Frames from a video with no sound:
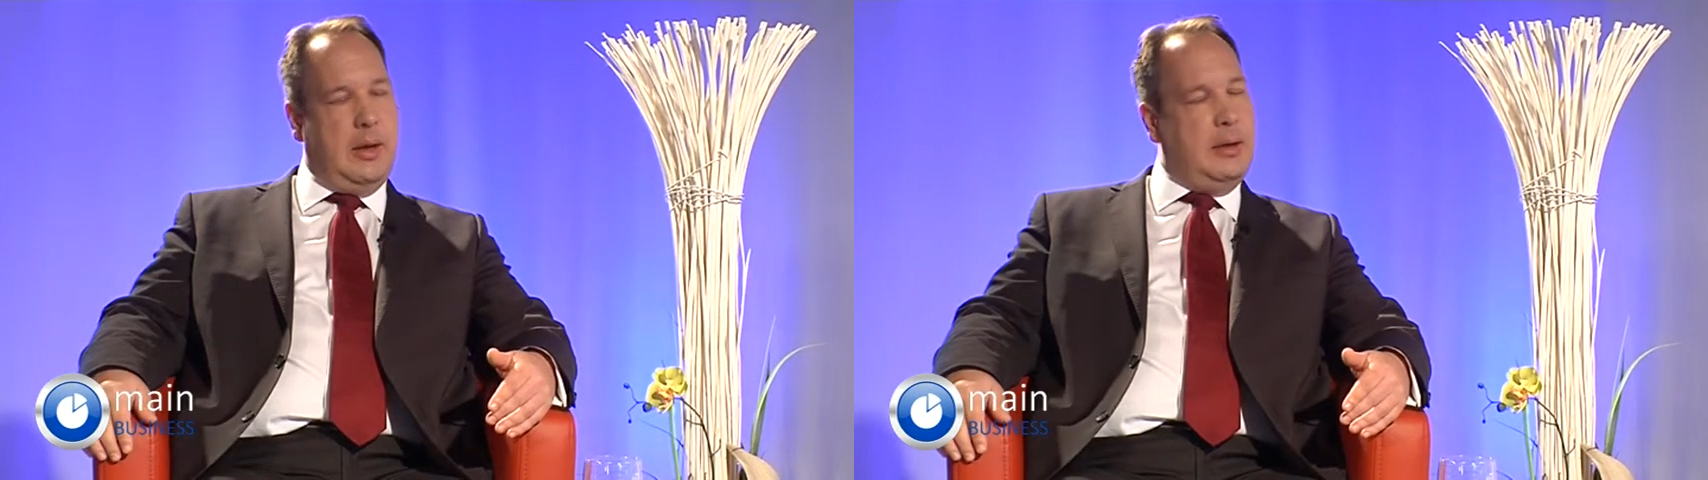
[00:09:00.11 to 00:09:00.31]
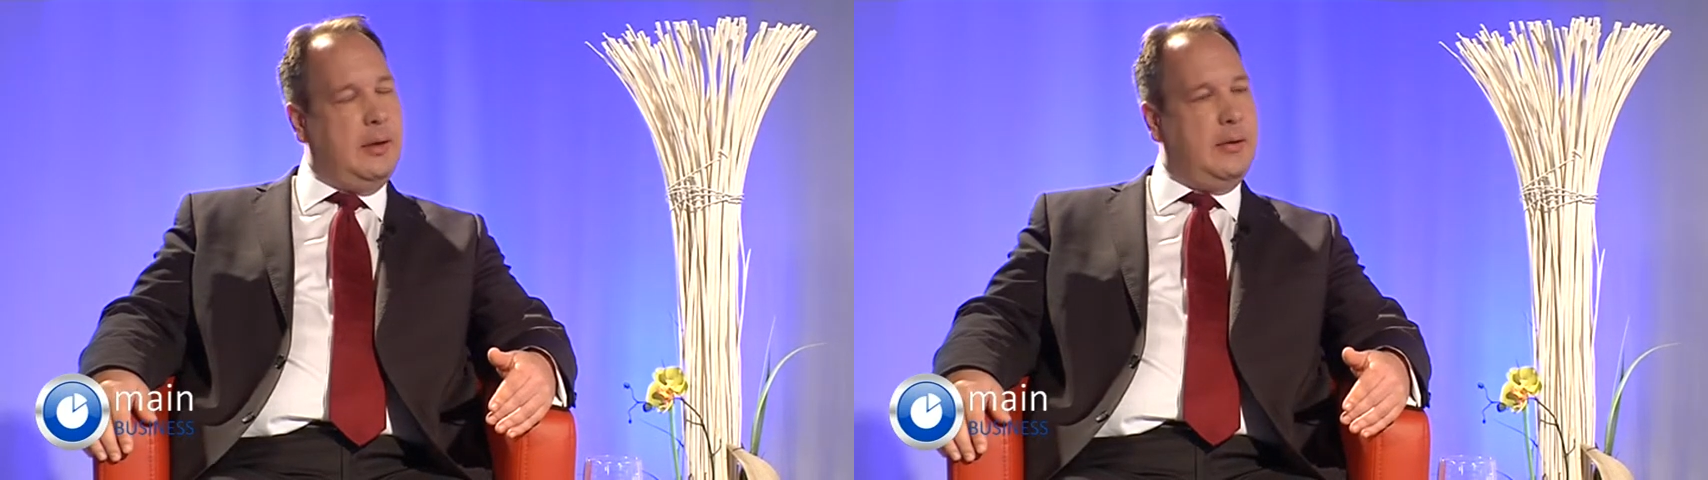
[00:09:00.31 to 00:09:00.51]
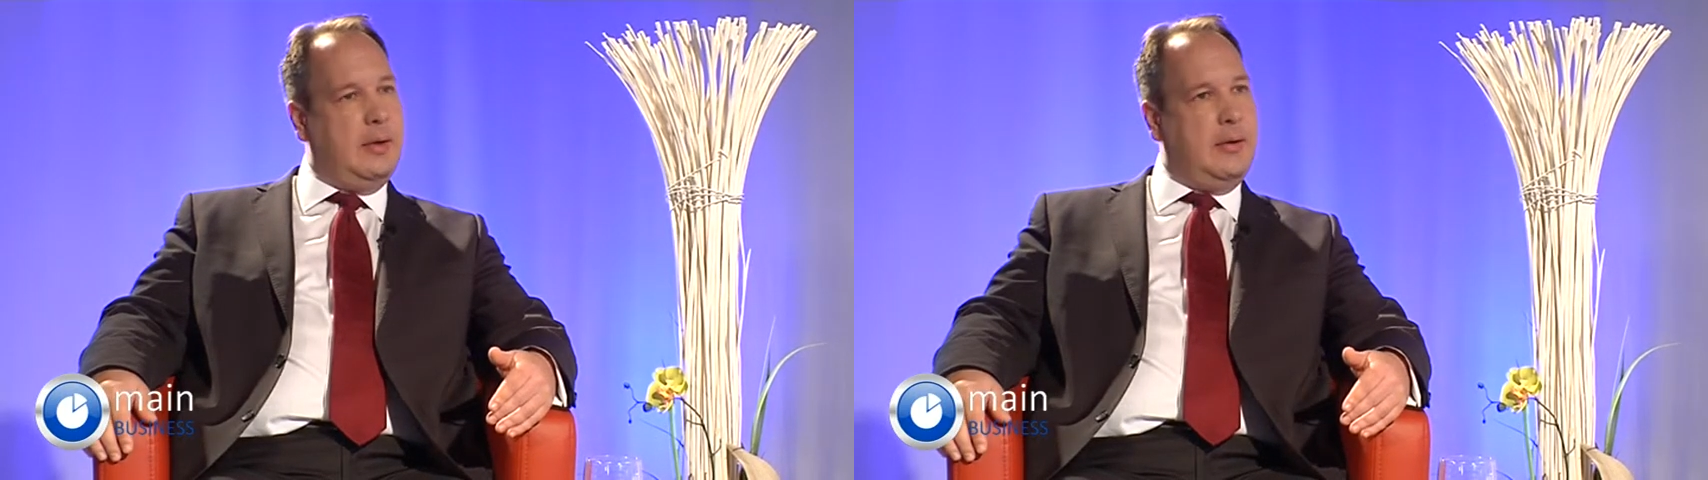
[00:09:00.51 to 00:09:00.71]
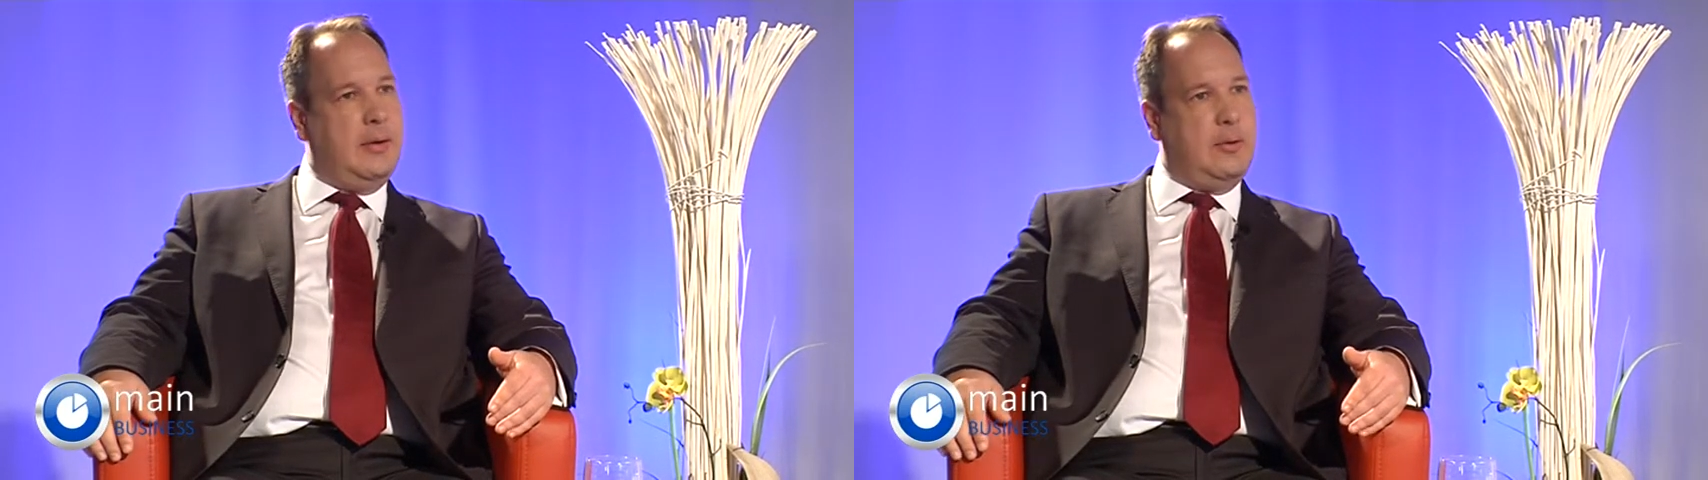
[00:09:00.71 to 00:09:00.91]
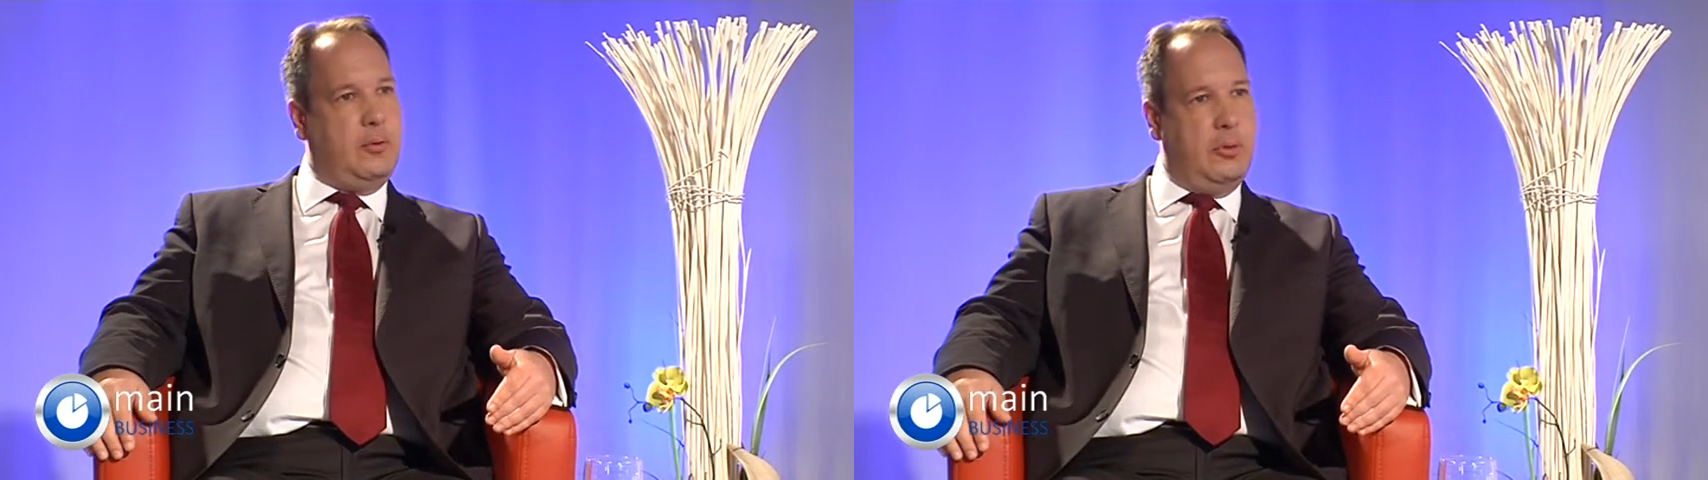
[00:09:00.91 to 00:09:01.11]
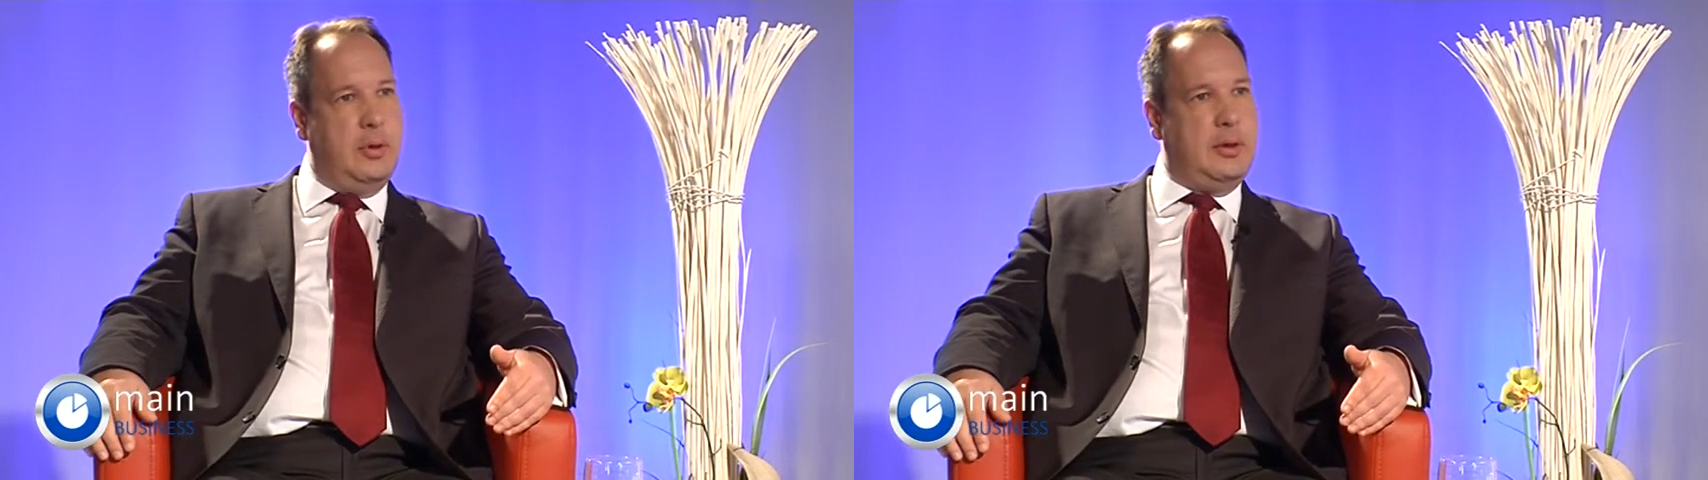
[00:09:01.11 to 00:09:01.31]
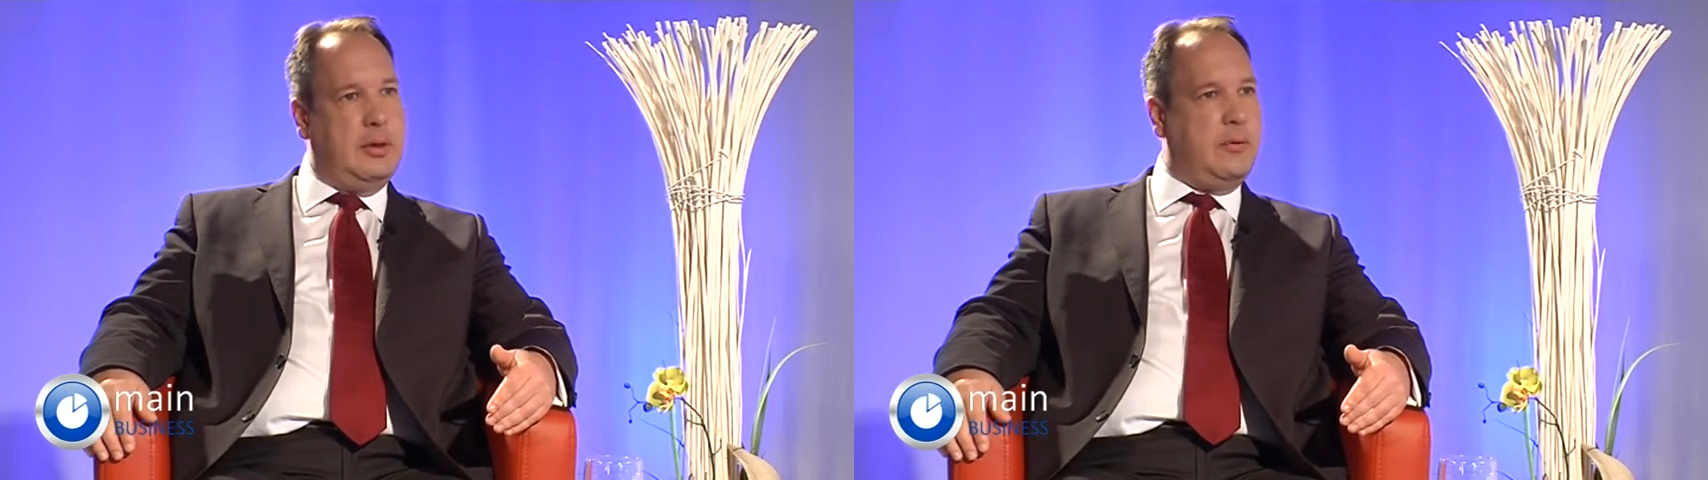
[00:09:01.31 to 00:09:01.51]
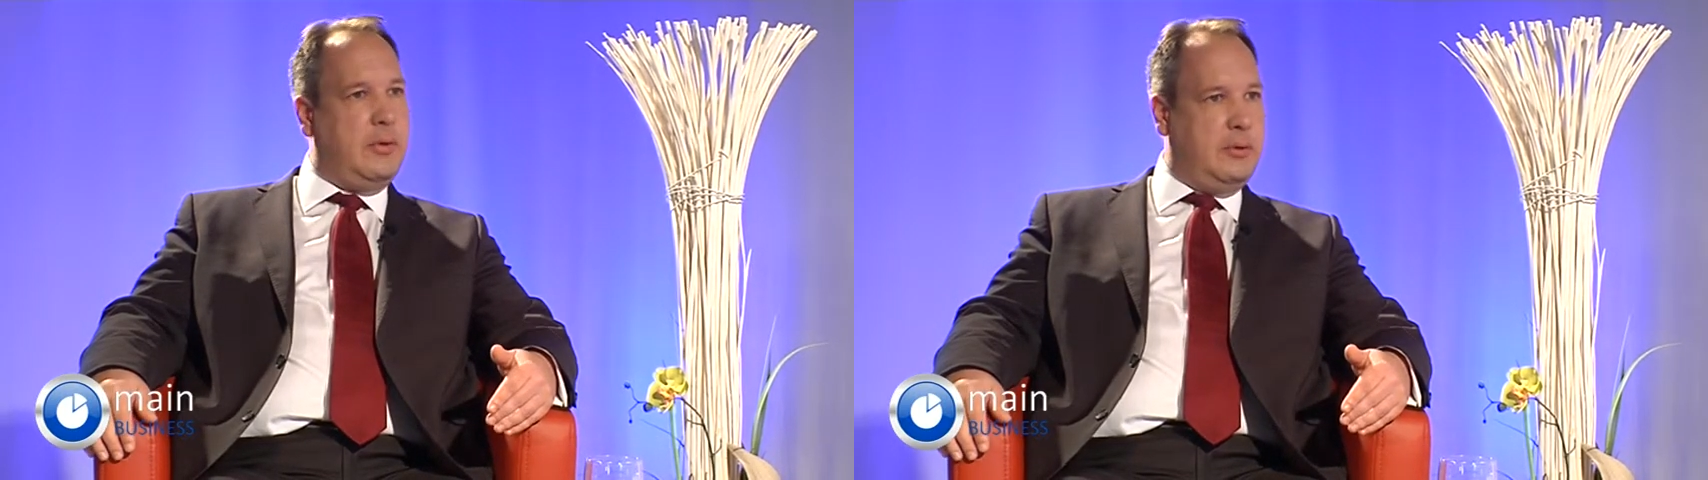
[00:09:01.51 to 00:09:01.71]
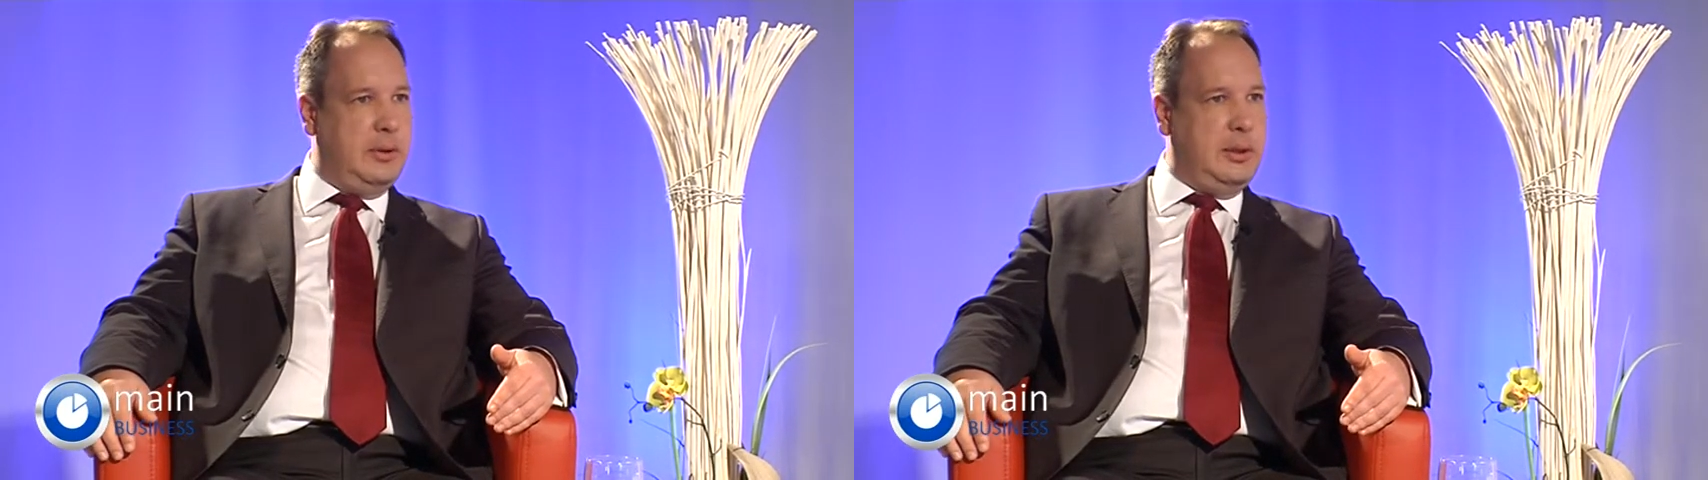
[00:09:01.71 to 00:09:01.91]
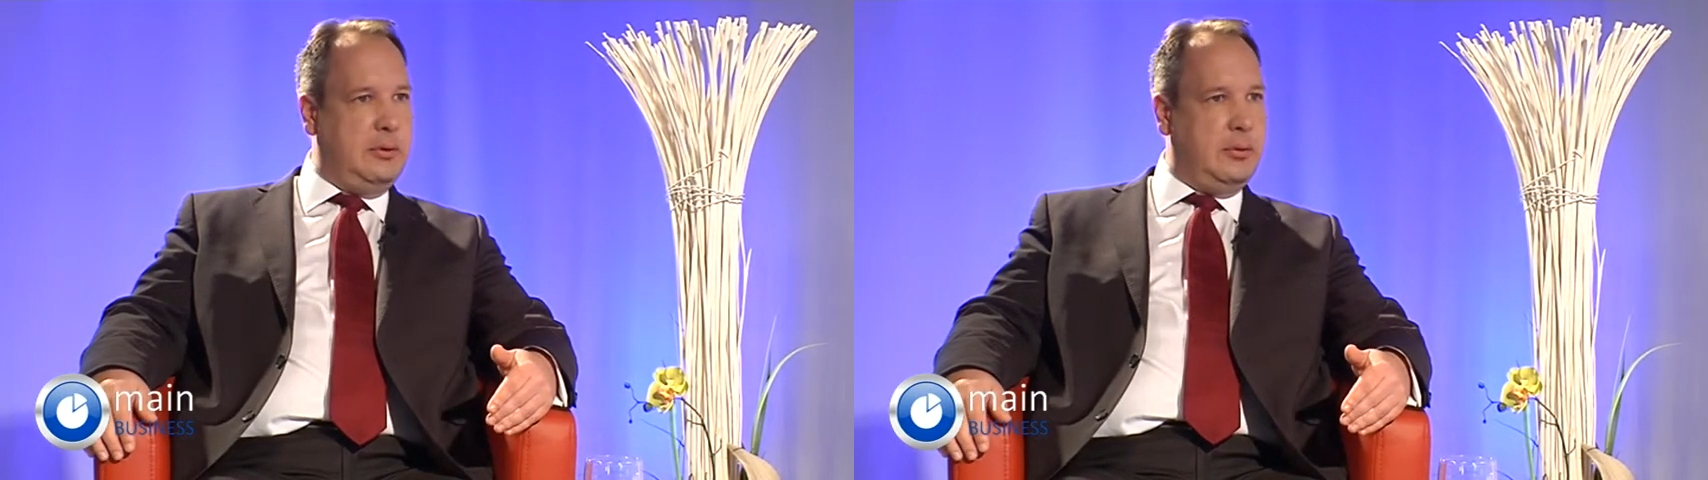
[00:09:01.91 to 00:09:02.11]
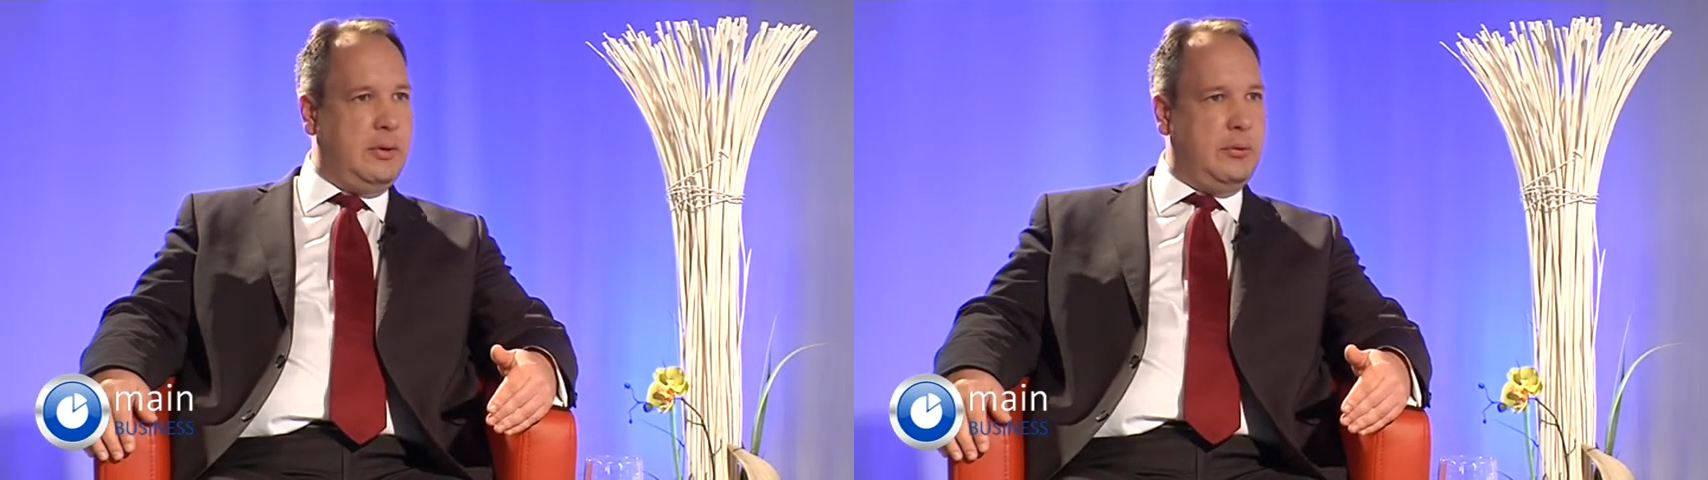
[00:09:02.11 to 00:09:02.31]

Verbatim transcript: Einerseits natürlich die Verpflichtung des